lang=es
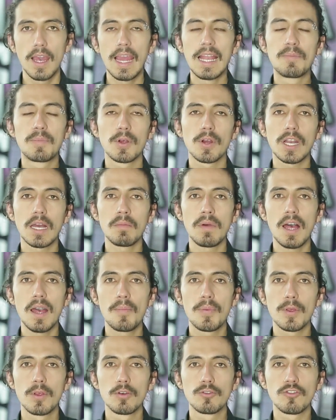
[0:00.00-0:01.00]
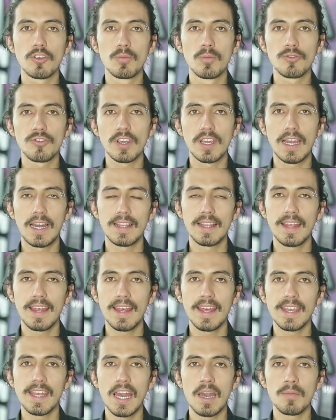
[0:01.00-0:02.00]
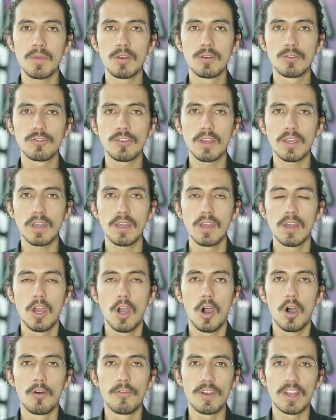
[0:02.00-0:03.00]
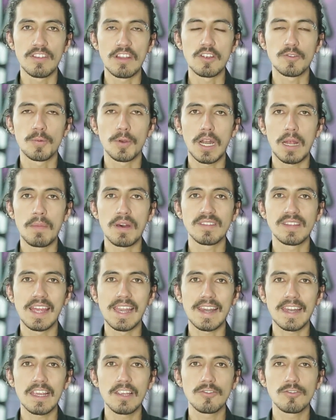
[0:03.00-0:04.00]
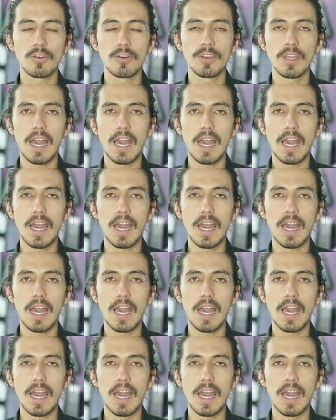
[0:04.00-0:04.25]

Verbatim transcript: El programa de producción musical de DNA Music ofrece los programas de Reason,